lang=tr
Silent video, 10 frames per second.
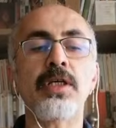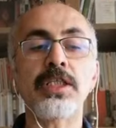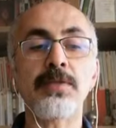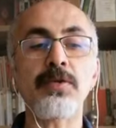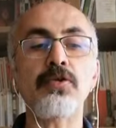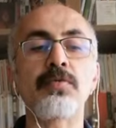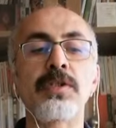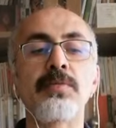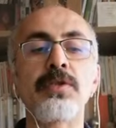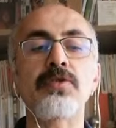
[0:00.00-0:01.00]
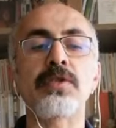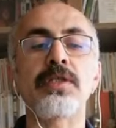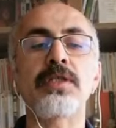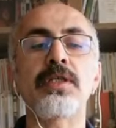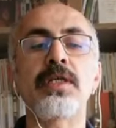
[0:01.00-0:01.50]
AKP hükümeti bir
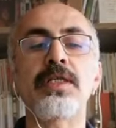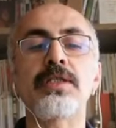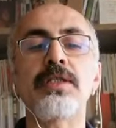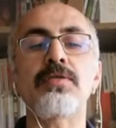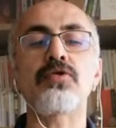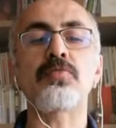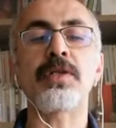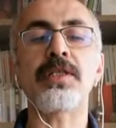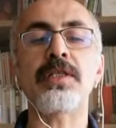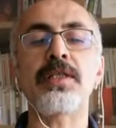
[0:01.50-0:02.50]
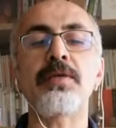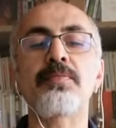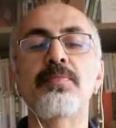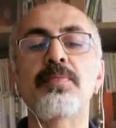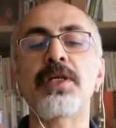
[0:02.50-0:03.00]
süredir eski düşmanlarıyla
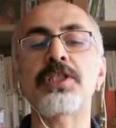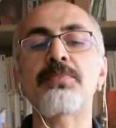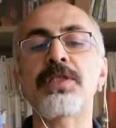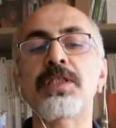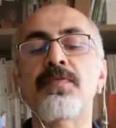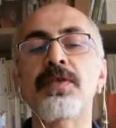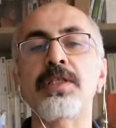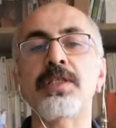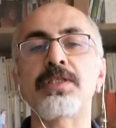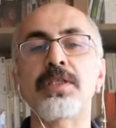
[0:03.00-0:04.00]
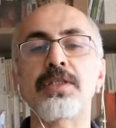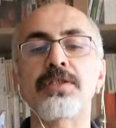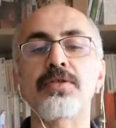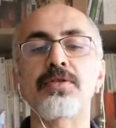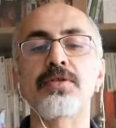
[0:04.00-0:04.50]
barışma trafiği de
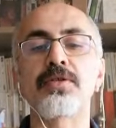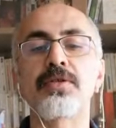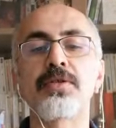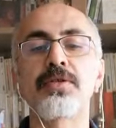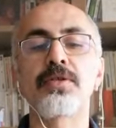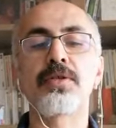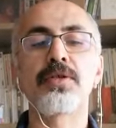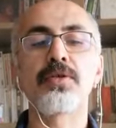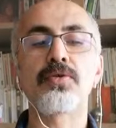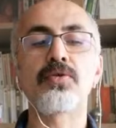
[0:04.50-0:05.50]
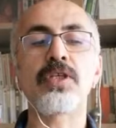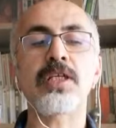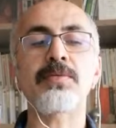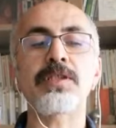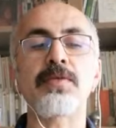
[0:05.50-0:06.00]
gerçekleştiriyor. Suudi
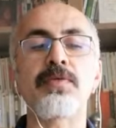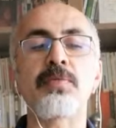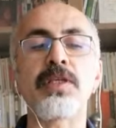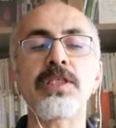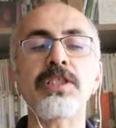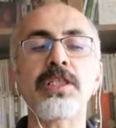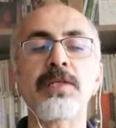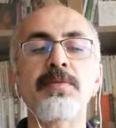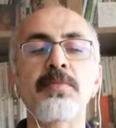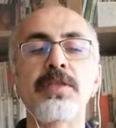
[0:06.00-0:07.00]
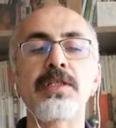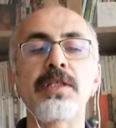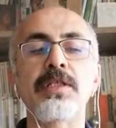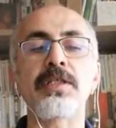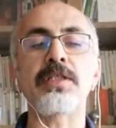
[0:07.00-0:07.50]
Arabistan ve Birleşik Arap
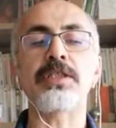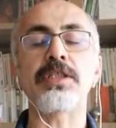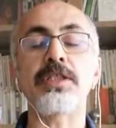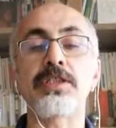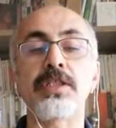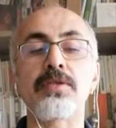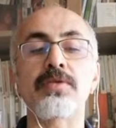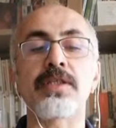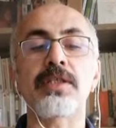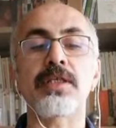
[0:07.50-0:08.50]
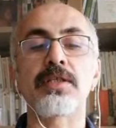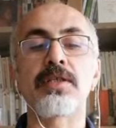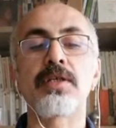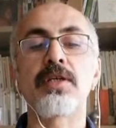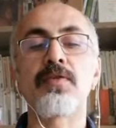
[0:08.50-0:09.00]
Emirlikleri ile ilişkileri düzelten
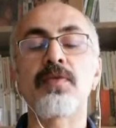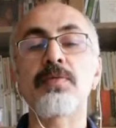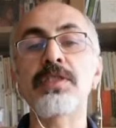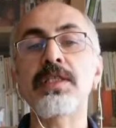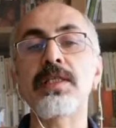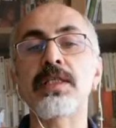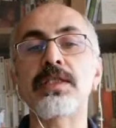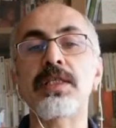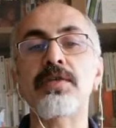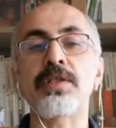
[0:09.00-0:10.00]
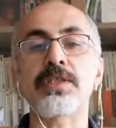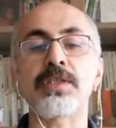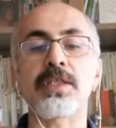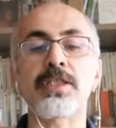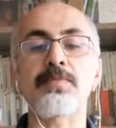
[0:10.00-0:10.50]
ve Mısır'la diyaloğa
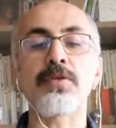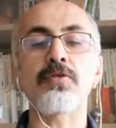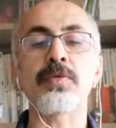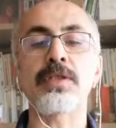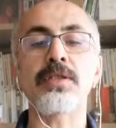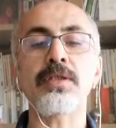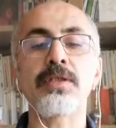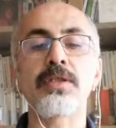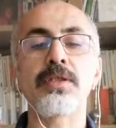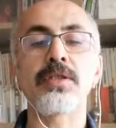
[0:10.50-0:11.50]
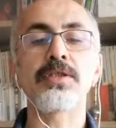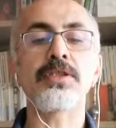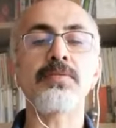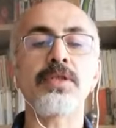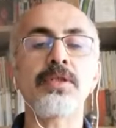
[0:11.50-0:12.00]
geçen AKP hükümeti
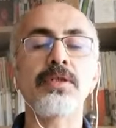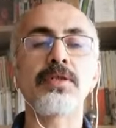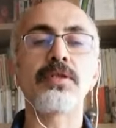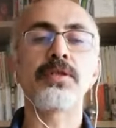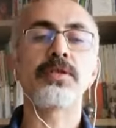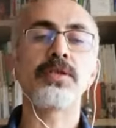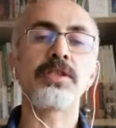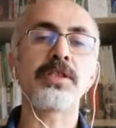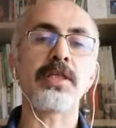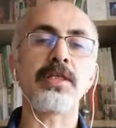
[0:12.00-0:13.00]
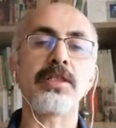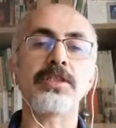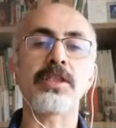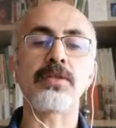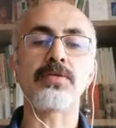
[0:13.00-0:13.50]
şimdi İsrail ile
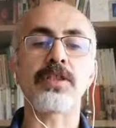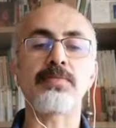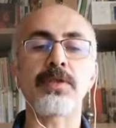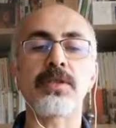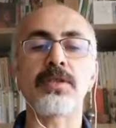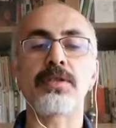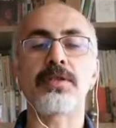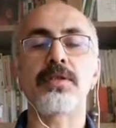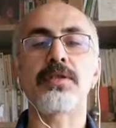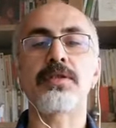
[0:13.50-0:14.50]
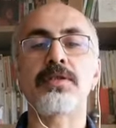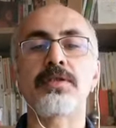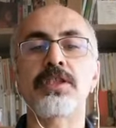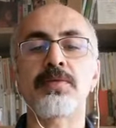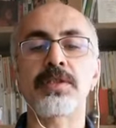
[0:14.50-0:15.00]
ilişkileri düzeltme
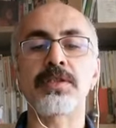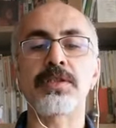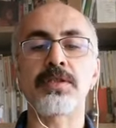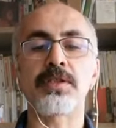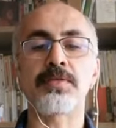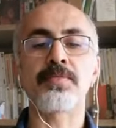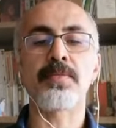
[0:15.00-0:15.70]
çabası içinde.